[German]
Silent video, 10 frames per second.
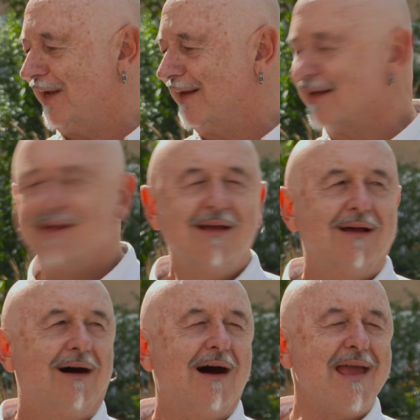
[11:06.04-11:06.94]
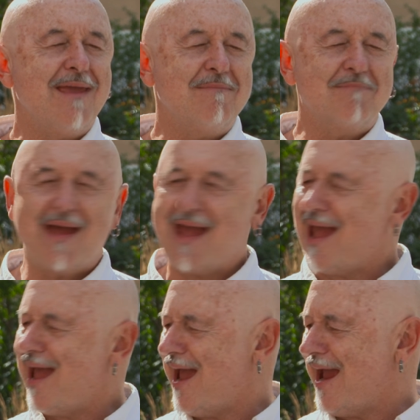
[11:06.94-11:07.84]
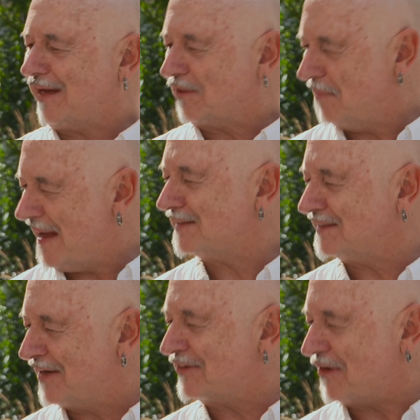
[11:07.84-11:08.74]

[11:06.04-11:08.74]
gehört. Allmächt, wer ist denn ein